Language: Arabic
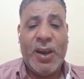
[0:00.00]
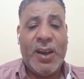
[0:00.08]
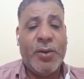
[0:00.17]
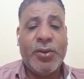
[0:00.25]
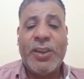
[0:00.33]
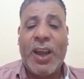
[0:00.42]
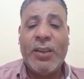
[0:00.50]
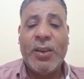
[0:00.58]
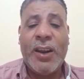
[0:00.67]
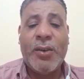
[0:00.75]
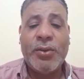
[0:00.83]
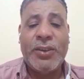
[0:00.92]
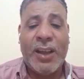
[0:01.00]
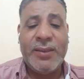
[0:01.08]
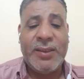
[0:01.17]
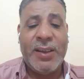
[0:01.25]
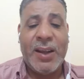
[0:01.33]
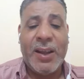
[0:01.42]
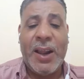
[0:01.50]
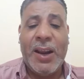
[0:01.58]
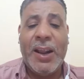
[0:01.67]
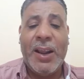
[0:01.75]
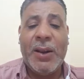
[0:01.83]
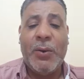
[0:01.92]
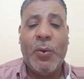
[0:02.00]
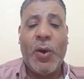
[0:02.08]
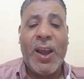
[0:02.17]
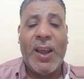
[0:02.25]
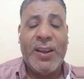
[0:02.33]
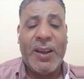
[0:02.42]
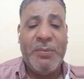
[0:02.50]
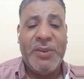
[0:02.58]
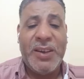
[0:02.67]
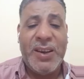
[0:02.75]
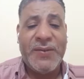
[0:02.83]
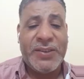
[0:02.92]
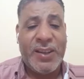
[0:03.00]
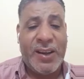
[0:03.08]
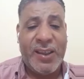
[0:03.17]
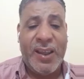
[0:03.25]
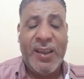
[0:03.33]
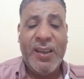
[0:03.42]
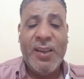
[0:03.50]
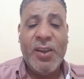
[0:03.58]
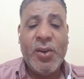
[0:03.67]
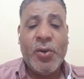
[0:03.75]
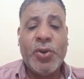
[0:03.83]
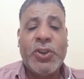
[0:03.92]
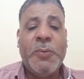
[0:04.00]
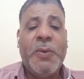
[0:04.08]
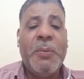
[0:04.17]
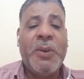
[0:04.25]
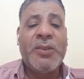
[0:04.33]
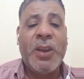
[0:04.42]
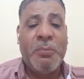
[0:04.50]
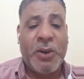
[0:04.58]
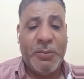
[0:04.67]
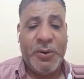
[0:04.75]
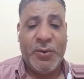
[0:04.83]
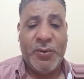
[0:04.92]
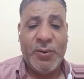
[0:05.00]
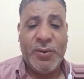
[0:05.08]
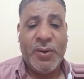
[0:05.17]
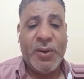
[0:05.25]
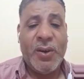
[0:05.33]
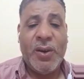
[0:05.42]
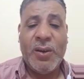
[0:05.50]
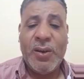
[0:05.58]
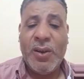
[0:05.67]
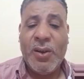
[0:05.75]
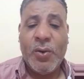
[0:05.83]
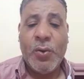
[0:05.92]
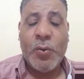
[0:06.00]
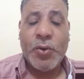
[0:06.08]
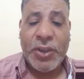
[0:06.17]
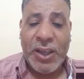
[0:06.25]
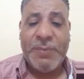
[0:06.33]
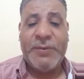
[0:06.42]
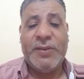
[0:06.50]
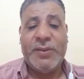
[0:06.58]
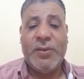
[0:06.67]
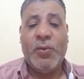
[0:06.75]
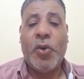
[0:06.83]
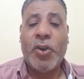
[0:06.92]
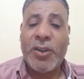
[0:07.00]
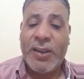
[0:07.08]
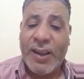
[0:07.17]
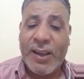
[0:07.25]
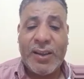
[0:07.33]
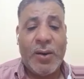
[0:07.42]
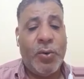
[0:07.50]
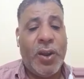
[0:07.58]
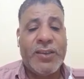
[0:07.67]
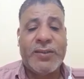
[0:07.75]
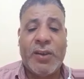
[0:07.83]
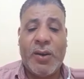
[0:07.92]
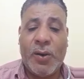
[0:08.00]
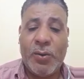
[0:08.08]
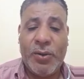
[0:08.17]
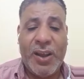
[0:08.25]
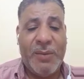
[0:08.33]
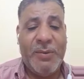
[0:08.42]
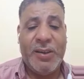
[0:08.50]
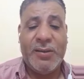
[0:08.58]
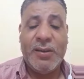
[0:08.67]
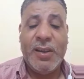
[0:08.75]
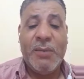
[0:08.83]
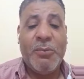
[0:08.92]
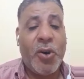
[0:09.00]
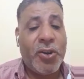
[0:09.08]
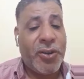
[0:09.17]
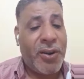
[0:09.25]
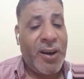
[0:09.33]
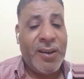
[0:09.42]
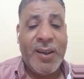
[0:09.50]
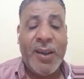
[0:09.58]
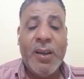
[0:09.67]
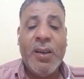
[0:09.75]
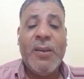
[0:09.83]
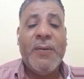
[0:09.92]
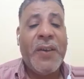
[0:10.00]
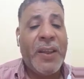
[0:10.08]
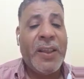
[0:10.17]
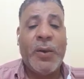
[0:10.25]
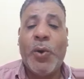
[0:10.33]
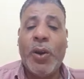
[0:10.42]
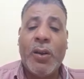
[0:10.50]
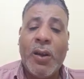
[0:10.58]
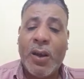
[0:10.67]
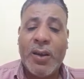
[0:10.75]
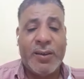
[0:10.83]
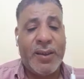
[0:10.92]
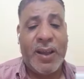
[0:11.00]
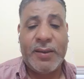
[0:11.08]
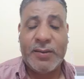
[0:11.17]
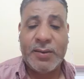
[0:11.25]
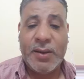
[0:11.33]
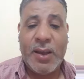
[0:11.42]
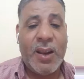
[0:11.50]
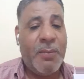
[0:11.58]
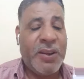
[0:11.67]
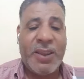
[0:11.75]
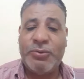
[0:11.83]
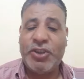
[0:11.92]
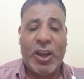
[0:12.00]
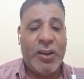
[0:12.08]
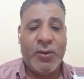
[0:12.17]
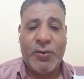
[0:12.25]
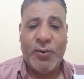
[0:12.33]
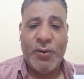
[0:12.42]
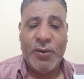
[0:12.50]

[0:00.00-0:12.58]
انا كنت عند انا كنت عندي الوجع اللي كان بيجي لي في صدري ده كنت بتدمر منه وتعبت ورحت للدكاتره اقول له قسطره وقالوا لي ده عمال ورحت الراجل ده فعلا والله ارتحت انا ما بكذبش عليكم